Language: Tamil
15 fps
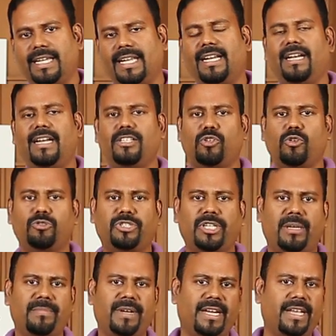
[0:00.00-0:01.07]
என்னென்ன
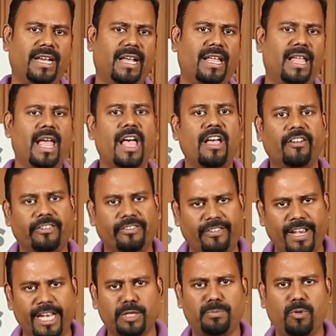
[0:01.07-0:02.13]
சோஷியல் மீடியா
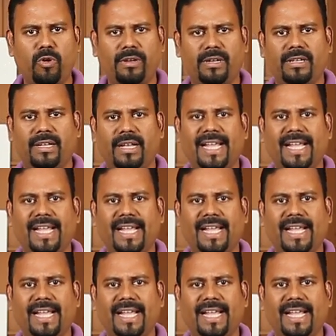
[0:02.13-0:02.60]
ஃபேஸ்புக்